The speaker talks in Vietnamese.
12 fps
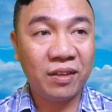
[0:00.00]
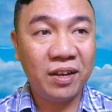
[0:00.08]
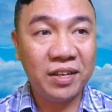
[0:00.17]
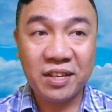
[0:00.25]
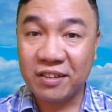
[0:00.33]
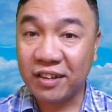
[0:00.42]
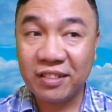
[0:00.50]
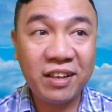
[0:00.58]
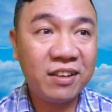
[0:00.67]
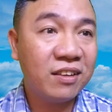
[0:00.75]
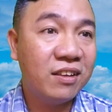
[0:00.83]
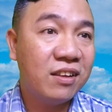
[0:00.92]
Nhưng rất
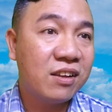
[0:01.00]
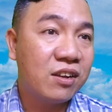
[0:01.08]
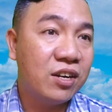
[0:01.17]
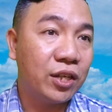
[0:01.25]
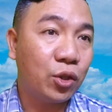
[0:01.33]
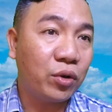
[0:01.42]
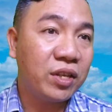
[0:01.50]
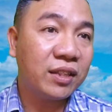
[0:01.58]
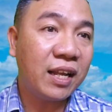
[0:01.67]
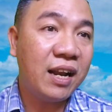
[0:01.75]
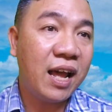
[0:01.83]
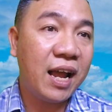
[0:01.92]
tiếc, người tổ chức
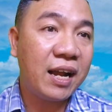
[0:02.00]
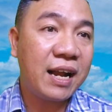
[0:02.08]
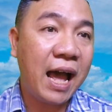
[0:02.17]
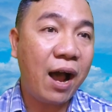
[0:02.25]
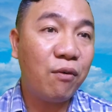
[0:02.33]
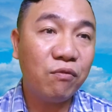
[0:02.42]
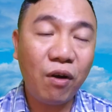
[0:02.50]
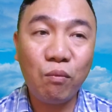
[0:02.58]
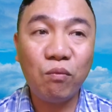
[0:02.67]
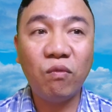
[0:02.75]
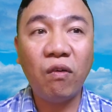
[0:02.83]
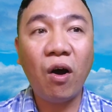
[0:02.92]
thánh lễ đã
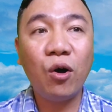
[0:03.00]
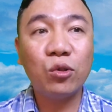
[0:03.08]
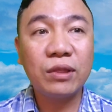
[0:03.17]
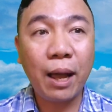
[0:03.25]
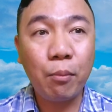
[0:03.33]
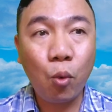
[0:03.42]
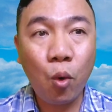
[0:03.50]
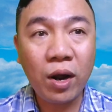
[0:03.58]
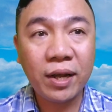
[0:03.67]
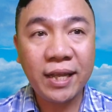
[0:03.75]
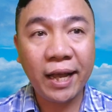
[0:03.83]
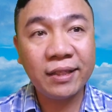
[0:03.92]
vòng vo Tam
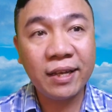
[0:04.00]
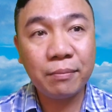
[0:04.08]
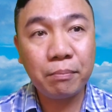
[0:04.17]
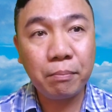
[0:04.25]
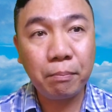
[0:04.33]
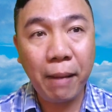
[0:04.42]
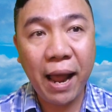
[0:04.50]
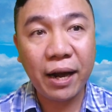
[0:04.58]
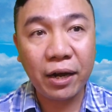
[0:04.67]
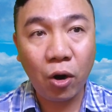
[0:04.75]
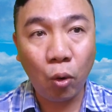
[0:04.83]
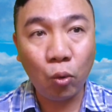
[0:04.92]
Quốc giải thích
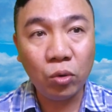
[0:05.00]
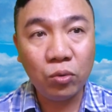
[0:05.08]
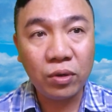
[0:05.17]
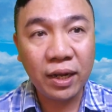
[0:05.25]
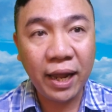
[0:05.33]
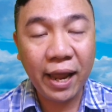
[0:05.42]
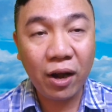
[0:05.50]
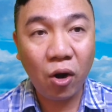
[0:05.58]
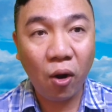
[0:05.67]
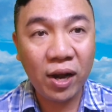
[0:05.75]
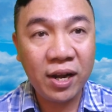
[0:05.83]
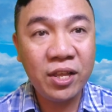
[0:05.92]
bằng đủ các
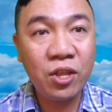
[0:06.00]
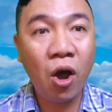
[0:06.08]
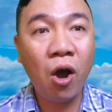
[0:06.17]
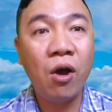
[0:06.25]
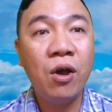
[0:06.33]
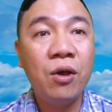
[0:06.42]
loại lý do